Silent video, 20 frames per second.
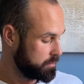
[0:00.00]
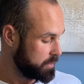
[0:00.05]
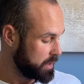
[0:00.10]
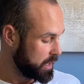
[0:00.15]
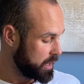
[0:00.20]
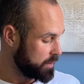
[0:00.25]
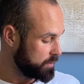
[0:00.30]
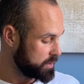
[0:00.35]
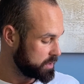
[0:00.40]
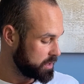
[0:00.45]

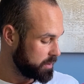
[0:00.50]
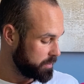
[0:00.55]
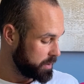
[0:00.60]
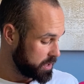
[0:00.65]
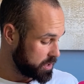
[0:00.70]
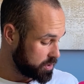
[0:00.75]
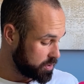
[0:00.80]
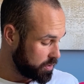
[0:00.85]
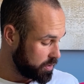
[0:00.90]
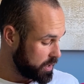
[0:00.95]
Perché queste
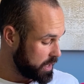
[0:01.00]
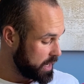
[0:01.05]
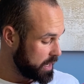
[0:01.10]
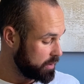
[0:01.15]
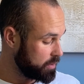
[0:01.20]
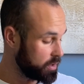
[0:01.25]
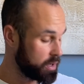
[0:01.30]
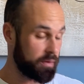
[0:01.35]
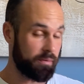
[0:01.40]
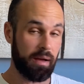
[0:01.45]
persone
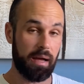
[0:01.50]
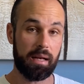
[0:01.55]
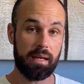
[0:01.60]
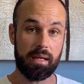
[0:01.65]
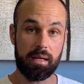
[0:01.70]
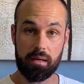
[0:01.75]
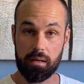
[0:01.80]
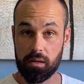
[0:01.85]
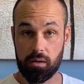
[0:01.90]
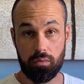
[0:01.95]
hanno
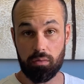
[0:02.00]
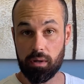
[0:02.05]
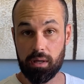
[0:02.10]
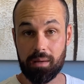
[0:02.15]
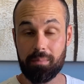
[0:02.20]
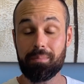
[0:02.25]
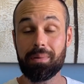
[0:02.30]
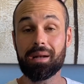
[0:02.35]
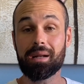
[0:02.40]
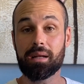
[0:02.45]
livelli di
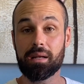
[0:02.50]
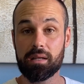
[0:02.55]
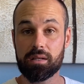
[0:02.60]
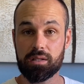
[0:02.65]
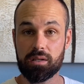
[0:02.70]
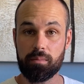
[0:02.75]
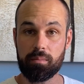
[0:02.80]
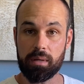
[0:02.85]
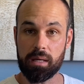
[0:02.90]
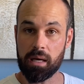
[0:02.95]

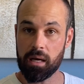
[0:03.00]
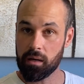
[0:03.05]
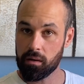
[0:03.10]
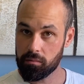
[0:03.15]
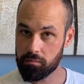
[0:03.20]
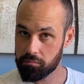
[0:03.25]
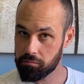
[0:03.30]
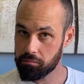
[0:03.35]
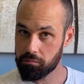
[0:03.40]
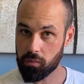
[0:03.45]

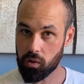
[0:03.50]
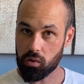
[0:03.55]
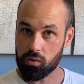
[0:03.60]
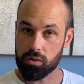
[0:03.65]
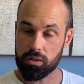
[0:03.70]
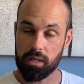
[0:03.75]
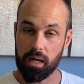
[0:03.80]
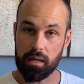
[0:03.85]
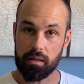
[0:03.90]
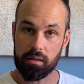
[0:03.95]
iperglicemia
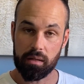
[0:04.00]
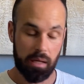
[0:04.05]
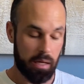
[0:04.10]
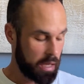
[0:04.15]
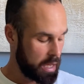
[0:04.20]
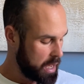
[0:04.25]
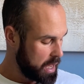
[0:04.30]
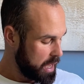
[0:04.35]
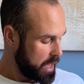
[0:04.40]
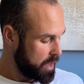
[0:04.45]
costante.
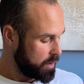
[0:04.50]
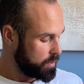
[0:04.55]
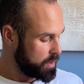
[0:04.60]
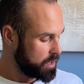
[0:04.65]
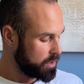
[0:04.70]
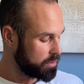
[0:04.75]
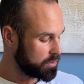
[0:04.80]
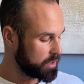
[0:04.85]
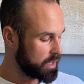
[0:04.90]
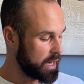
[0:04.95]
E qui
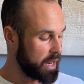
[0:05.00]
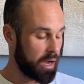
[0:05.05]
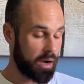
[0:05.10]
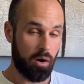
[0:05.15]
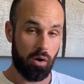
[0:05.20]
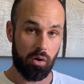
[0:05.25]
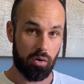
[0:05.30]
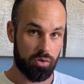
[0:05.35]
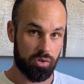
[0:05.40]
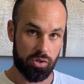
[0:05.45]
non te ne
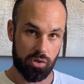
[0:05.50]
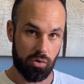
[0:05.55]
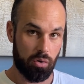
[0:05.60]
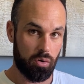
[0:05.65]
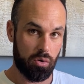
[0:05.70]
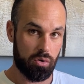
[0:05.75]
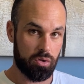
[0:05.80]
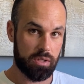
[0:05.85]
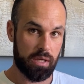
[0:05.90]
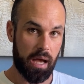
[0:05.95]
accorgi,
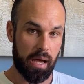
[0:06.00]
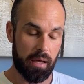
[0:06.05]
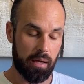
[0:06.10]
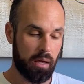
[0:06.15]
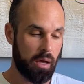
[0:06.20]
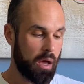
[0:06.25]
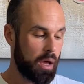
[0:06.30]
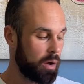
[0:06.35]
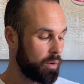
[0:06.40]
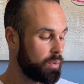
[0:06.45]
non lo sai.
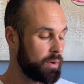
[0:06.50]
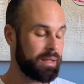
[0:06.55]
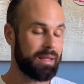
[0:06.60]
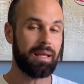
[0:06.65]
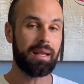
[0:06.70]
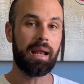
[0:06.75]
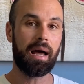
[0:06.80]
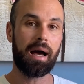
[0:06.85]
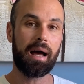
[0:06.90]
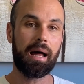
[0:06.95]

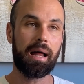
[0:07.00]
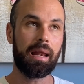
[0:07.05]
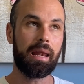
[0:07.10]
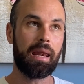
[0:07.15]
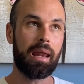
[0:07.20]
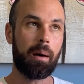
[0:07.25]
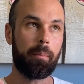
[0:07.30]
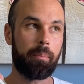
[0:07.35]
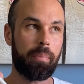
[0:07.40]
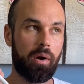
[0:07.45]
Quindi la,
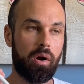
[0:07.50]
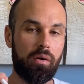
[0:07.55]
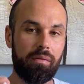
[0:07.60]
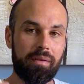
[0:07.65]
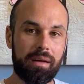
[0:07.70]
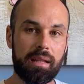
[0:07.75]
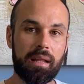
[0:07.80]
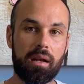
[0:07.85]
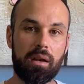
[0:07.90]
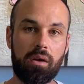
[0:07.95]
la
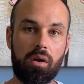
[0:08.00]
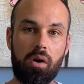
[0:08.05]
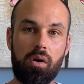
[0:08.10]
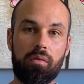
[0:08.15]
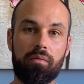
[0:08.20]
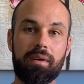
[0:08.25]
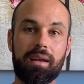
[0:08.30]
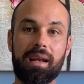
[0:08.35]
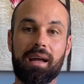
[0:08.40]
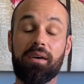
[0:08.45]
prova del
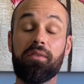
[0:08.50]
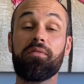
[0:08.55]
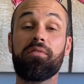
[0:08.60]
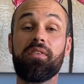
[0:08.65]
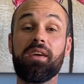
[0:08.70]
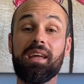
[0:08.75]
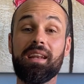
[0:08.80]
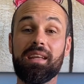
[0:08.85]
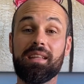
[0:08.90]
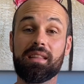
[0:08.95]
9, la
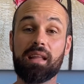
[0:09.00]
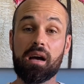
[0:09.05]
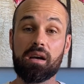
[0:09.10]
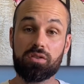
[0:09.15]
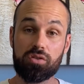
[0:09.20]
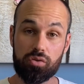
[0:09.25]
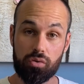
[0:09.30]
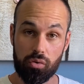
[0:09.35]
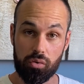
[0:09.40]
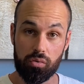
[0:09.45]
verità
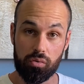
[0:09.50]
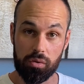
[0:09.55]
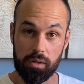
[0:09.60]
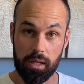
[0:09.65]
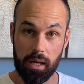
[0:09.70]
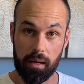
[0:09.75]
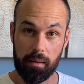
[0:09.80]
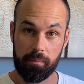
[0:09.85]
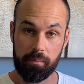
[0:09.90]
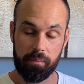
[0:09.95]

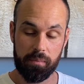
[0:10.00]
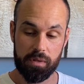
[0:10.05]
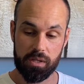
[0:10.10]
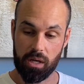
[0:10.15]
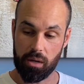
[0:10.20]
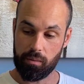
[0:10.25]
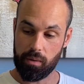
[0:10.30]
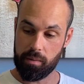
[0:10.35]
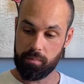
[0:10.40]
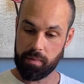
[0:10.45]
assoluta,
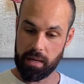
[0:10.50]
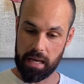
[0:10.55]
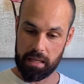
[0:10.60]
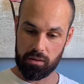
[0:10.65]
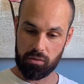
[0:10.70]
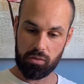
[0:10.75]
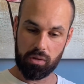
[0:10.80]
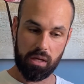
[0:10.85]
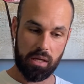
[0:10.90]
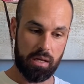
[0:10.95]
c'è quel
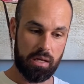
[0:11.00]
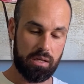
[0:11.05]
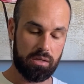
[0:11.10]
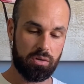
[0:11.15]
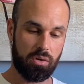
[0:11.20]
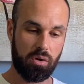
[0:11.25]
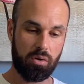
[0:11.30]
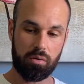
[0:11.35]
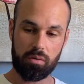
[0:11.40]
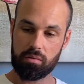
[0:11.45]
piatto di
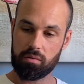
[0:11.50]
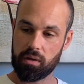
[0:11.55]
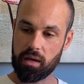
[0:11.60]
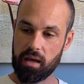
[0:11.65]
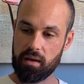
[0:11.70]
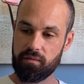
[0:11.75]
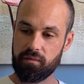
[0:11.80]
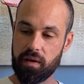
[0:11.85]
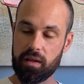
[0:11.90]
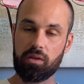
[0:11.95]
riso che
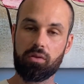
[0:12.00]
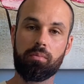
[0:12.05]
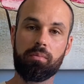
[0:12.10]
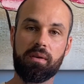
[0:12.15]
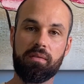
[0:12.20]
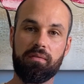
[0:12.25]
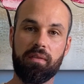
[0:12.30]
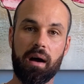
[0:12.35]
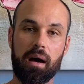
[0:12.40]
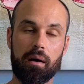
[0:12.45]
effetto mi
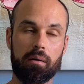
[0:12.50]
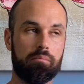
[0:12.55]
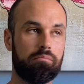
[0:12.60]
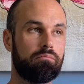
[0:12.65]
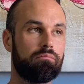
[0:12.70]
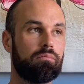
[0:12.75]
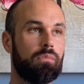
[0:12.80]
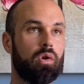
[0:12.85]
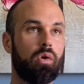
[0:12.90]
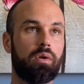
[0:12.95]
fa?
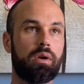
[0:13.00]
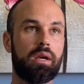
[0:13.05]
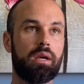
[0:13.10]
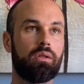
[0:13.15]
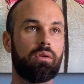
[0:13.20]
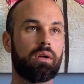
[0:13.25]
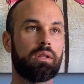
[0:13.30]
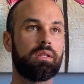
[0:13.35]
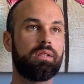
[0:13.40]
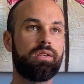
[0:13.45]
Lo
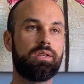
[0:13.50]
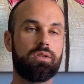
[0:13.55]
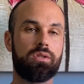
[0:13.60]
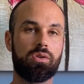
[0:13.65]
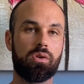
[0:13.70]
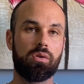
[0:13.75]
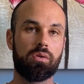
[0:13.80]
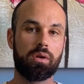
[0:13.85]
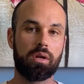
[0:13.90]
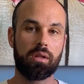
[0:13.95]
chiedo a
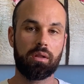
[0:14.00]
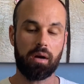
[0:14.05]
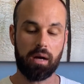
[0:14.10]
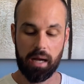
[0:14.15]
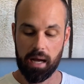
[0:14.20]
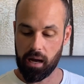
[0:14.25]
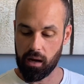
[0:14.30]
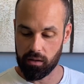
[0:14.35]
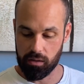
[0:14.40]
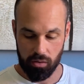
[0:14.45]
Tizio, lo chiedo a
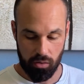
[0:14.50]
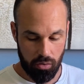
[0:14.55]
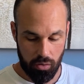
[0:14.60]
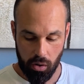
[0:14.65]
Caio?